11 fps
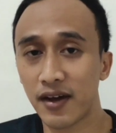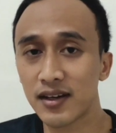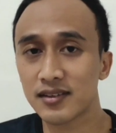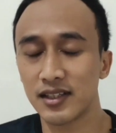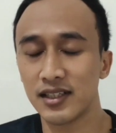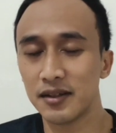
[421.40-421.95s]

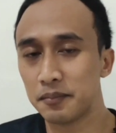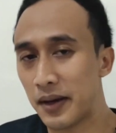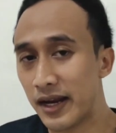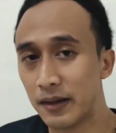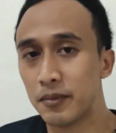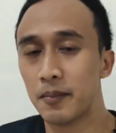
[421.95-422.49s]
effect jadi
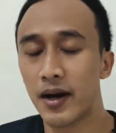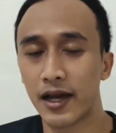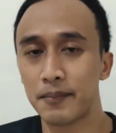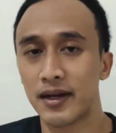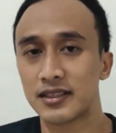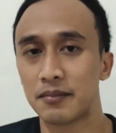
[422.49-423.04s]
ada
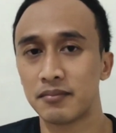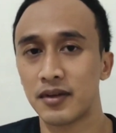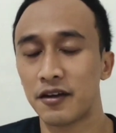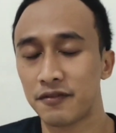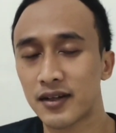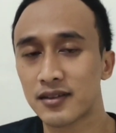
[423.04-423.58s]
berbagai macam
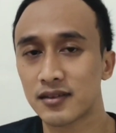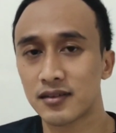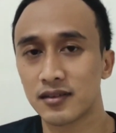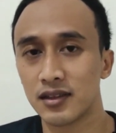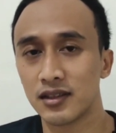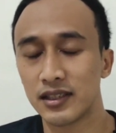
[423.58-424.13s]
efek
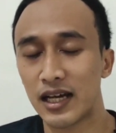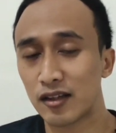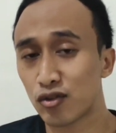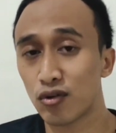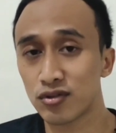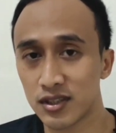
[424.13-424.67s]
uh, yang
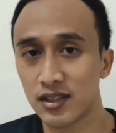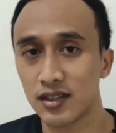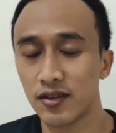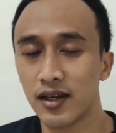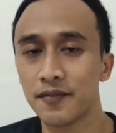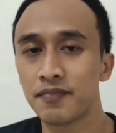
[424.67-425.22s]
toxic
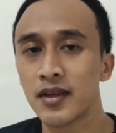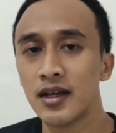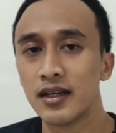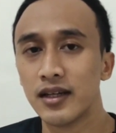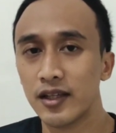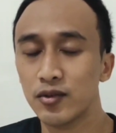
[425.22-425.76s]
gitu ya
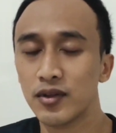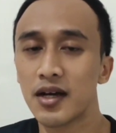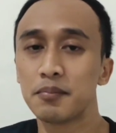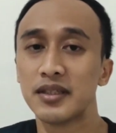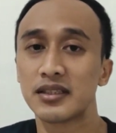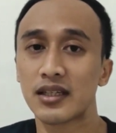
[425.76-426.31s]
dan
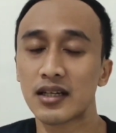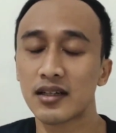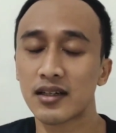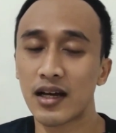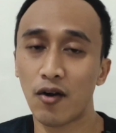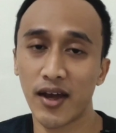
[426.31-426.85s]
juga bisa
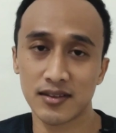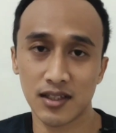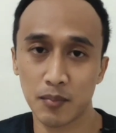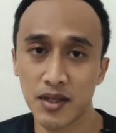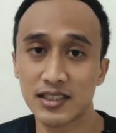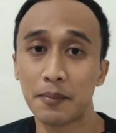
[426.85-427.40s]
kalau
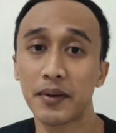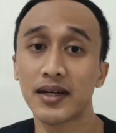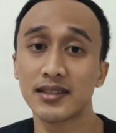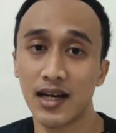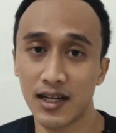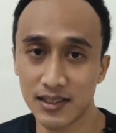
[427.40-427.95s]
ekstrimnya sampai
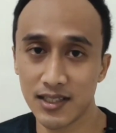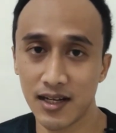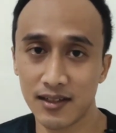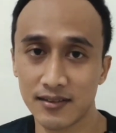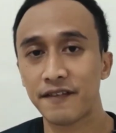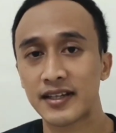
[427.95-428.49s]

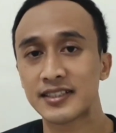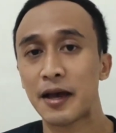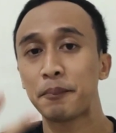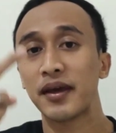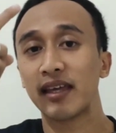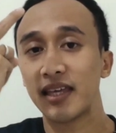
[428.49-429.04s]
kejang-kejang efek
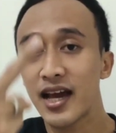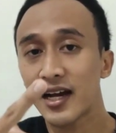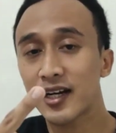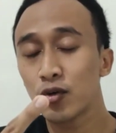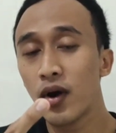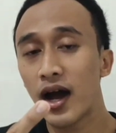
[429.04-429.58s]
samping yang
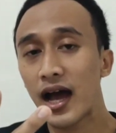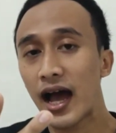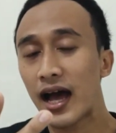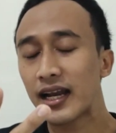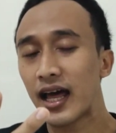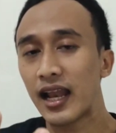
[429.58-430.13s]
kedua
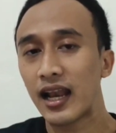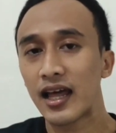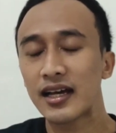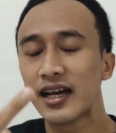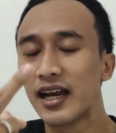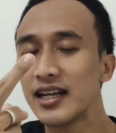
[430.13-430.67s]

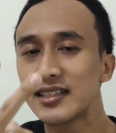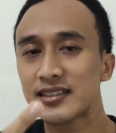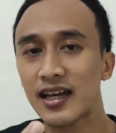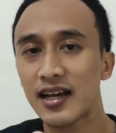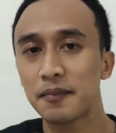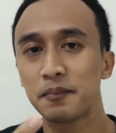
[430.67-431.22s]
adalah
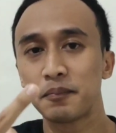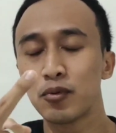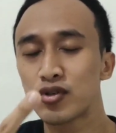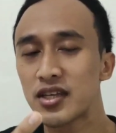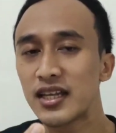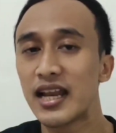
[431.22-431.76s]
gelisah
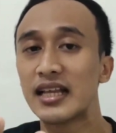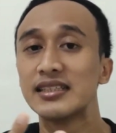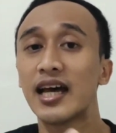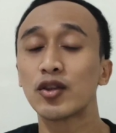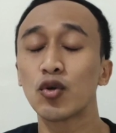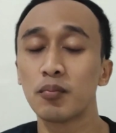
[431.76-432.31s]
pusing dan
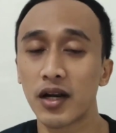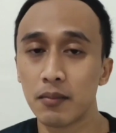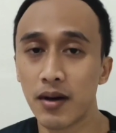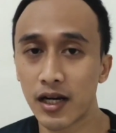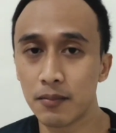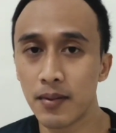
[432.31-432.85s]
jantung
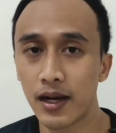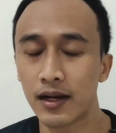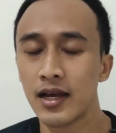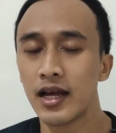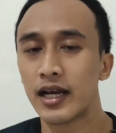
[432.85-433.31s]
berdebar-debar.